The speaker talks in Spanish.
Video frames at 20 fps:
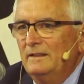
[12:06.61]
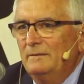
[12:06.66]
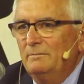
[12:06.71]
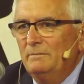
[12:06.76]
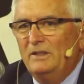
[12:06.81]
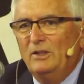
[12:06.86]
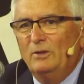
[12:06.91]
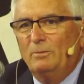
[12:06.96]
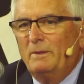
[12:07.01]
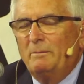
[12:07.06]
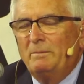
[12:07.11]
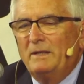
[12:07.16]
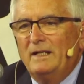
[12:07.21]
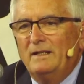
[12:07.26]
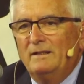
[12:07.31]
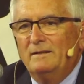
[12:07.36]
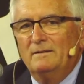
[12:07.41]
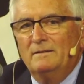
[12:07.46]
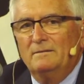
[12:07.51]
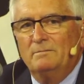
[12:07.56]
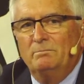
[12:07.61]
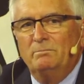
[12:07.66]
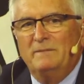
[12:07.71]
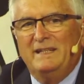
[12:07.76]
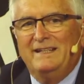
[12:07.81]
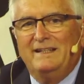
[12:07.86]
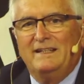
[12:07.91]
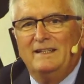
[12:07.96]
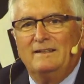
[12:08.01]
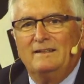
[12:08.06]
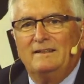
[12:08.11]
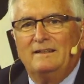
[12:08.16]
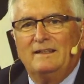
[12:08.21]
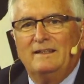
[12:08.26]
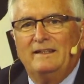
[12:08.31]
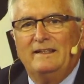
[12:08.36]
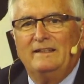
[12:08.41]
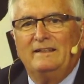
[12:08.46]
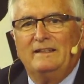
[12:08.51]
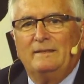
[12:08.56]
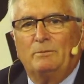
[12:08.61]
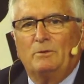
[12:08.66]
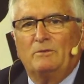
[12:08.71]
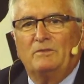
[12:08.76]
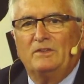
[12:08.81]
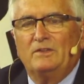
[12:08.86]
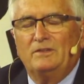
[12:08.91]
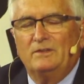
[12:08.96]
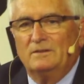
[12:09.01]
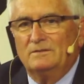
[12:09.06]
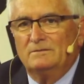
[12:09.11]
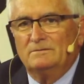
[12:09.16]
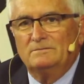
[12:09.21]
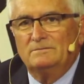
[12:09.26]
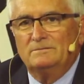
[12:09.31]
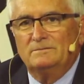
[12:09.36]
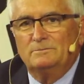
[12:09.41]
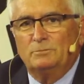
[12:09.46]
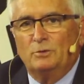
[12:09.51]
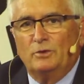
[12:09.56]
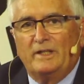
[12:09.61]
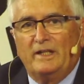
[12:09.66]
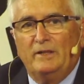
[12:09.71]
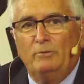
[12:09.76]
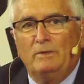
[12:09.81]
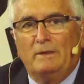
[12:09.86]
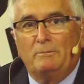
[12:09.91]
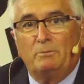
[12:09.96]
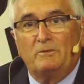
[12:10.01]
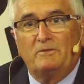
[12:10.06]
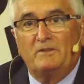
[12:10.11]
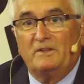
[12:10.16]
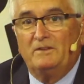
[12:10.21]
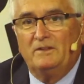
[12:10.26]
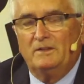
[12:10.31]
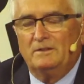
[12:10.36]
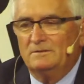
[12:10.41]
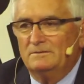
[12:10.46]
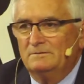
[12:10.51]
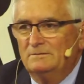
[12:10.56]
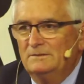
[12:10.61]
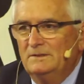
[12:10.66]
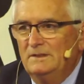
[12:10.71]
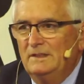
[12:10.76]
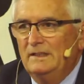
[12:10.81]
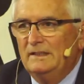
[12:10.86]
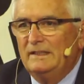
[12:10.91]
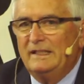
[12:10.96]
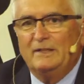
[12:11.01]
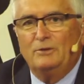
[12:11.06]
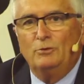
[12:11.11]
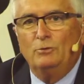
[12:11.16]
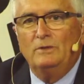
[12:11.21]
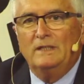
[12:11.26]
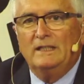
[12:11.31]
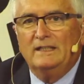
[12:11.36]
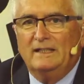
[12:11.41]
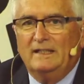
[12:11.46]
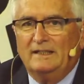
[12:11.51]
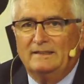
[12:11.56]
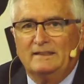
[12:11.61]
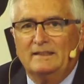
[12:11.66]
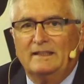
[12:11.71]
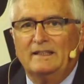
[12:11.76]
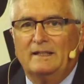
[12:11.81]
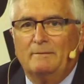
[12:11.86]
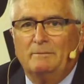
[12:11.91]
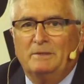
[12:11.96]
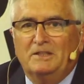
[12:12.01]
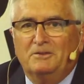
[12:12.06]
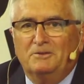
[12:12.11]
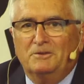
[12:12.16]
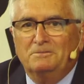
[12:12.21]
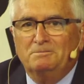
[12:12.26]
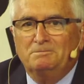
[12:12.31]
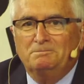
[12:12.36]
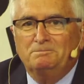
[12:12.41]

me dijo, papá, me encanta esta profesión, porque es una profesión que ayuda a tener amigos.